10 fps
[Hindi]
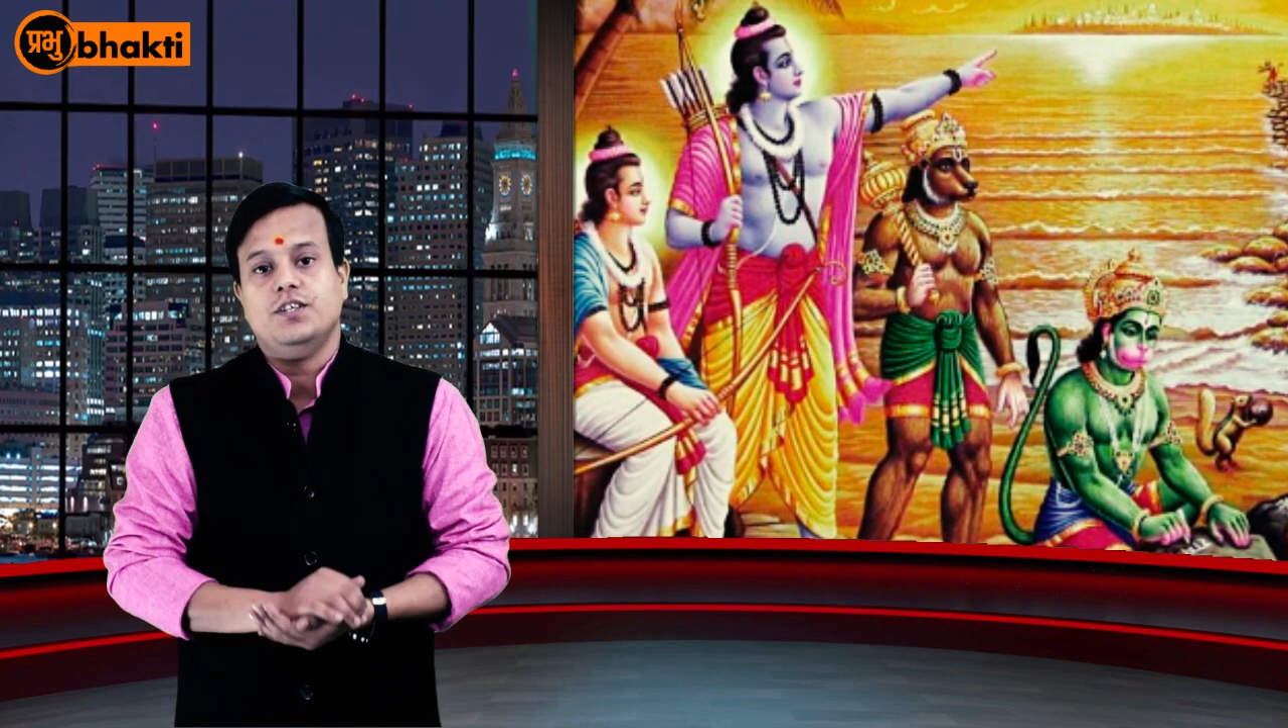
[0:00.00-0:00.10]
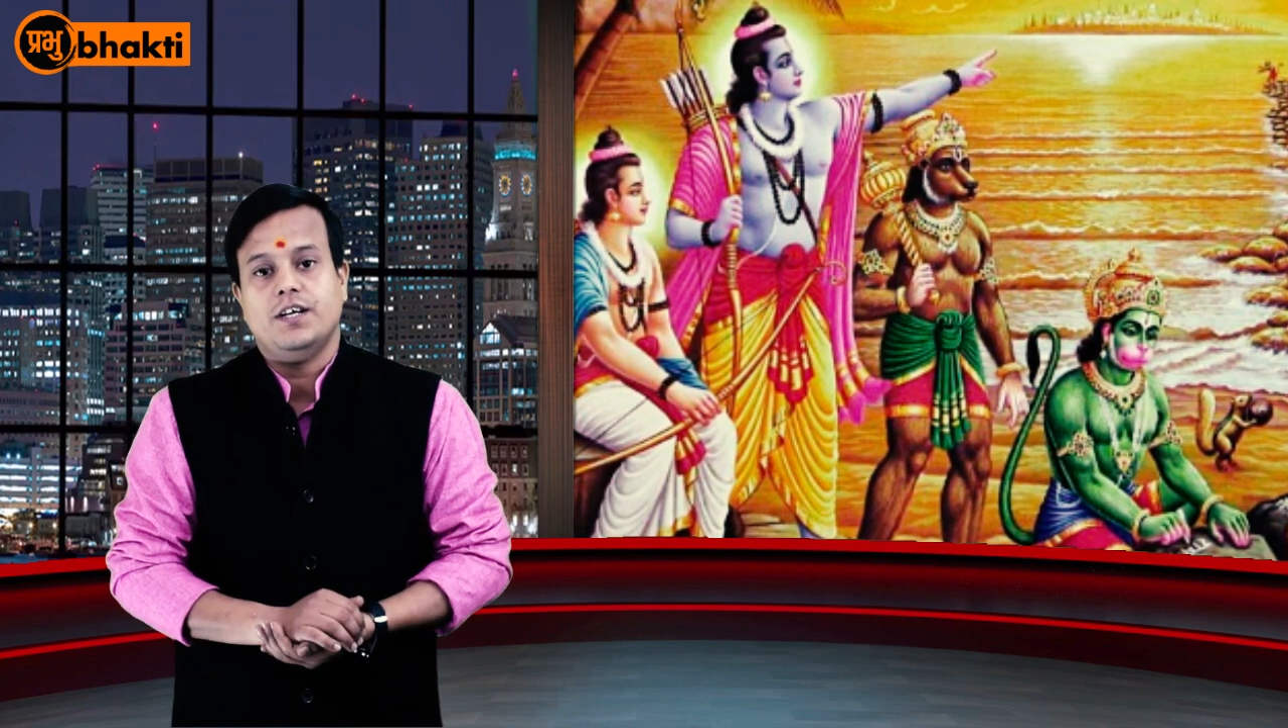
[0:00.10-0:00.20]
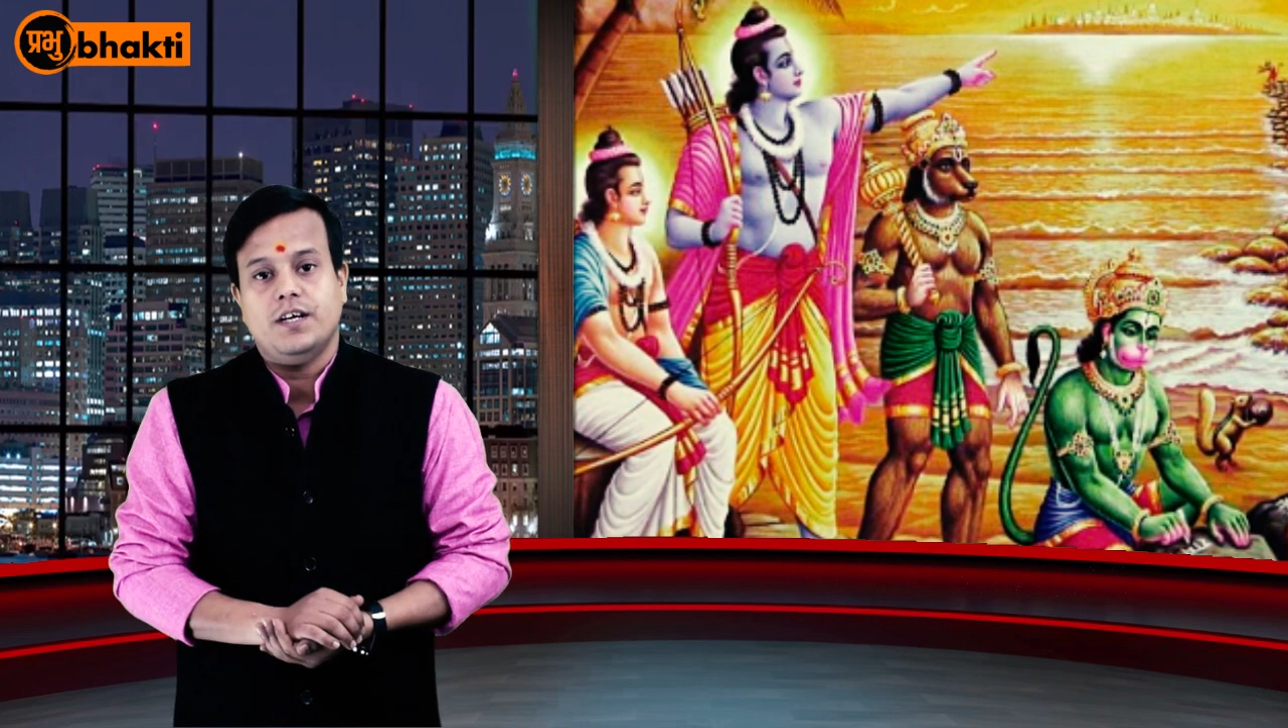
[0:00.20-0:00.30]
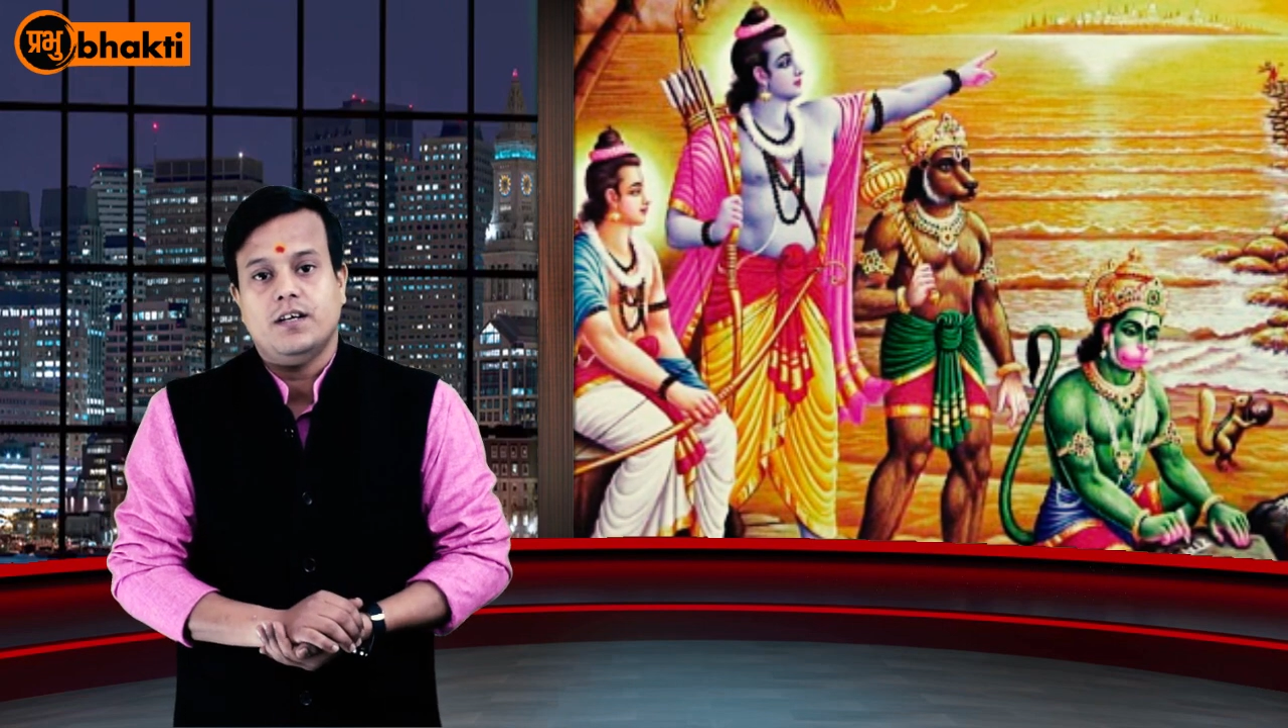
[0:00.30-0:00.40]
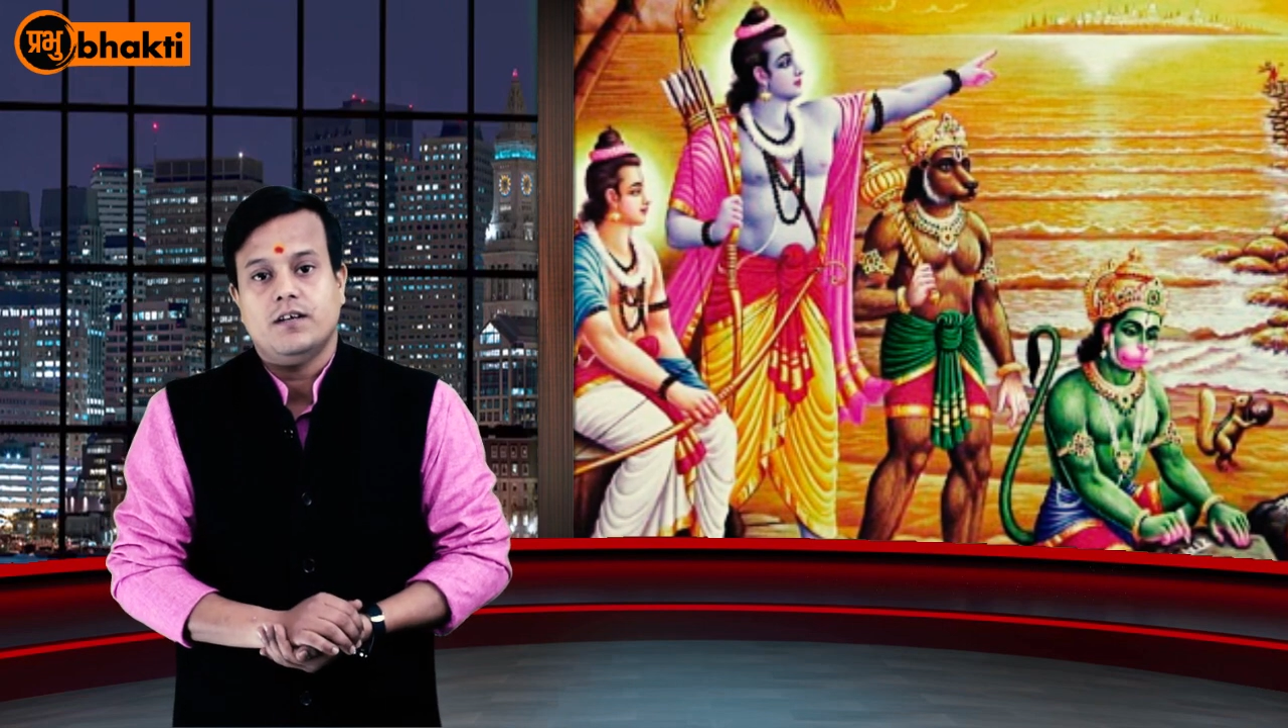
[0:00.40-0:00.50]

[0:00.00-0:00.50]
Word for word: जी ने